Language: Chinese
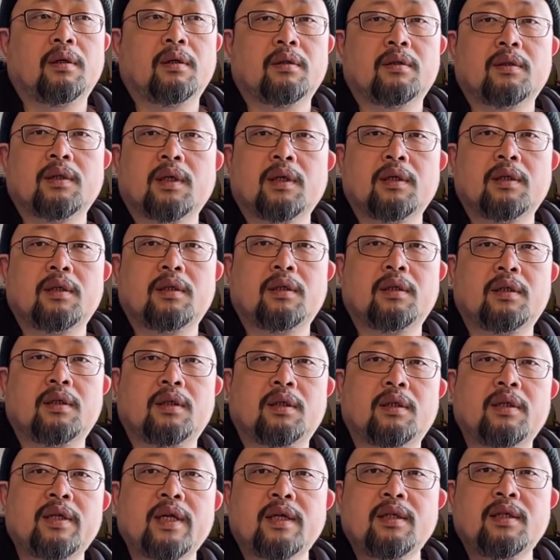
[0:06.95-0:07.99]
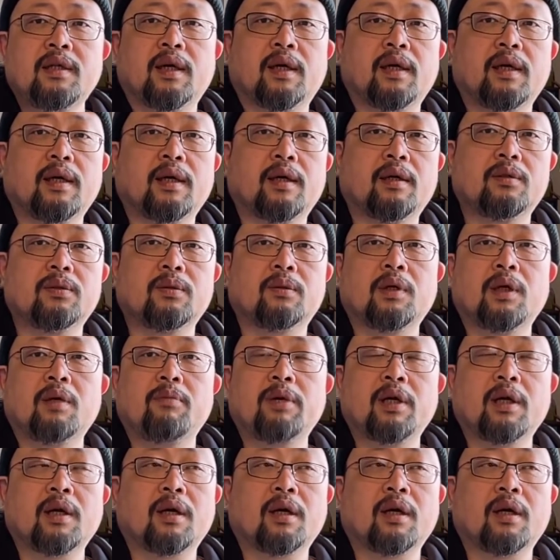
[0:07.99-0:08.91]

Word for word: 在十年前啊从来没